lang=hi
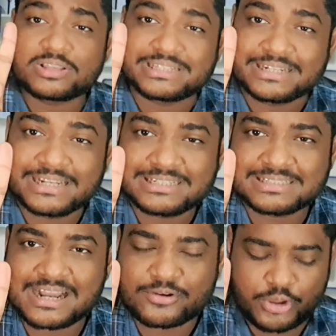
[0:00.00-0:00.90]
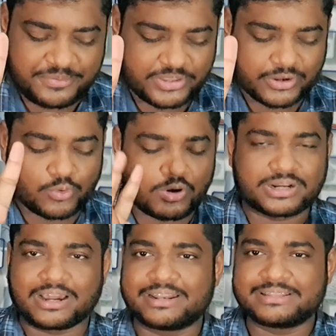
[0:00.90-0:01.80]
जीडिट का कोई भी जो
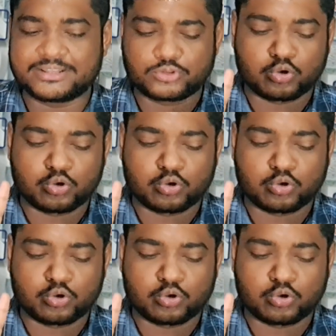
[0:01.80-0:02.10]
गोल्ड खरीदे